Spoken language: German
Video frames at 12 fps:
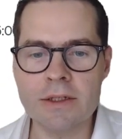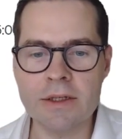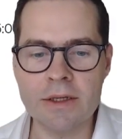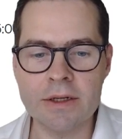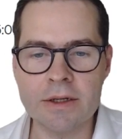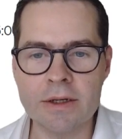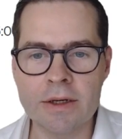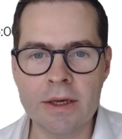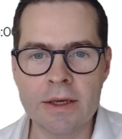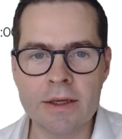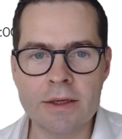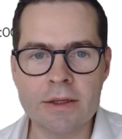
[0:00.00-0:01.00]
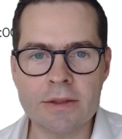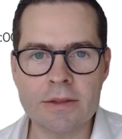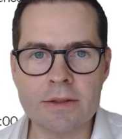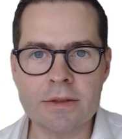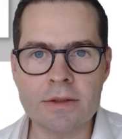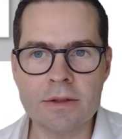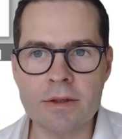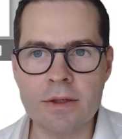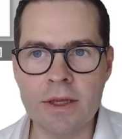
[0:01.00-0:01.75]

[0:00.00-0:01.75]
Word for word: hier ähm,